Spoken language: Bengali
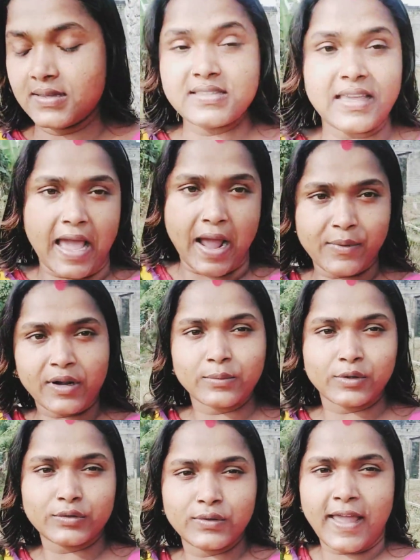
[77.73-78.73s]
যে আমার
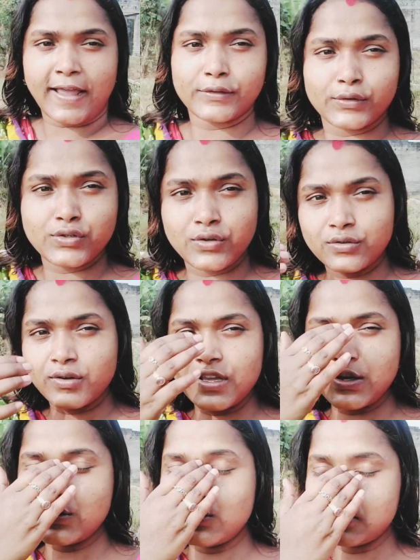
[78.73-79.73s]
মতো এত ছোট
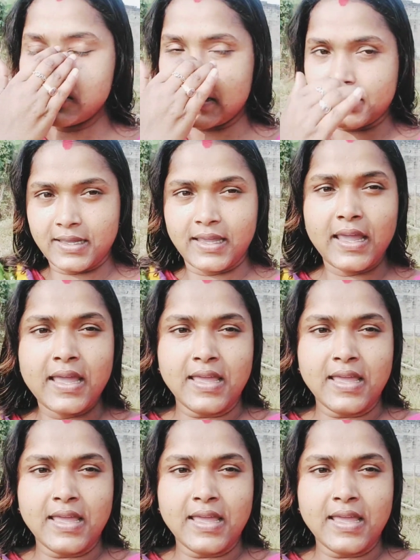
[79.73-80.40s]
ইউটিউবারকে